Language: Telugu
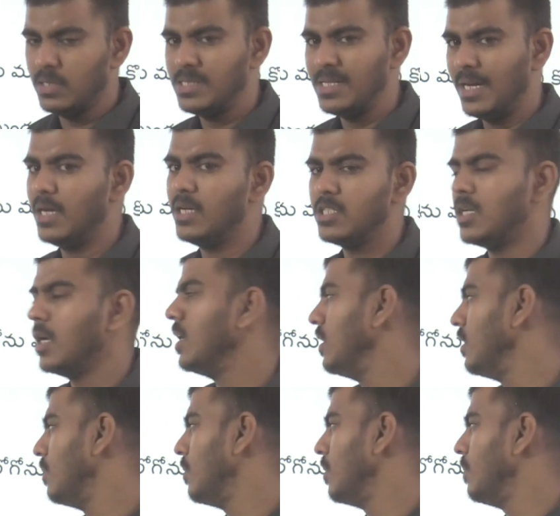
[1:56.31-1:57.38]
సెకండ్ స్టార్ట్
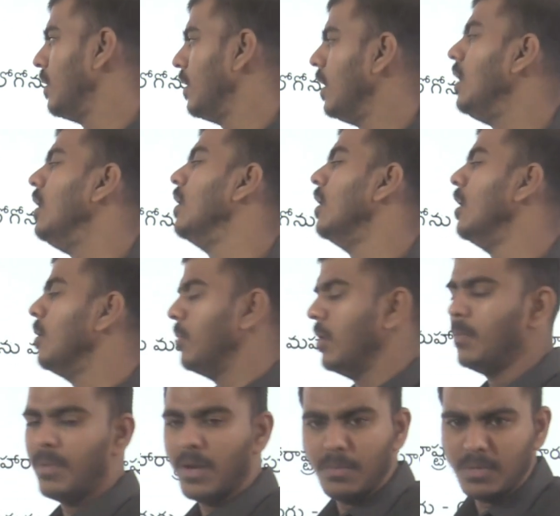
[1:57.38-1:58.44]
అయిందనమాట మనకి మన
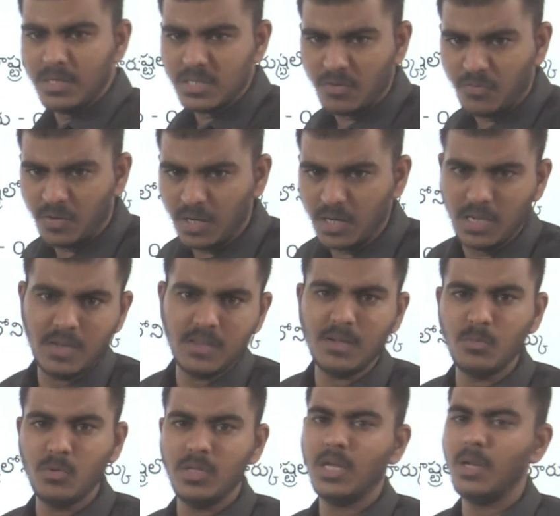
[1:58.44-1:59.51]
ప్రైమ్ మినిస్టర్ ఆఫ్ ఇండియా నరేంద్ర
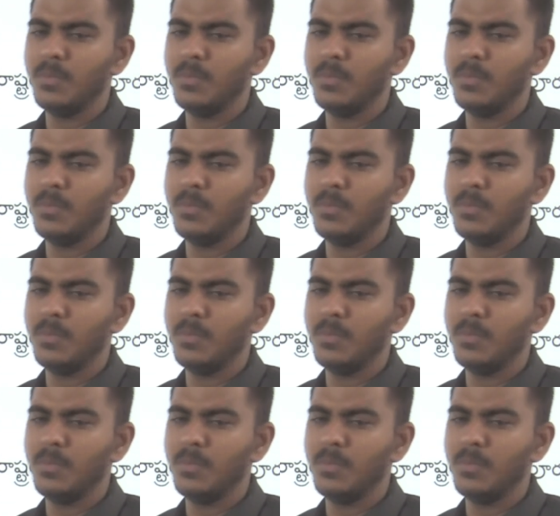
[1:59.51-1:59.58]
మోదీ గారు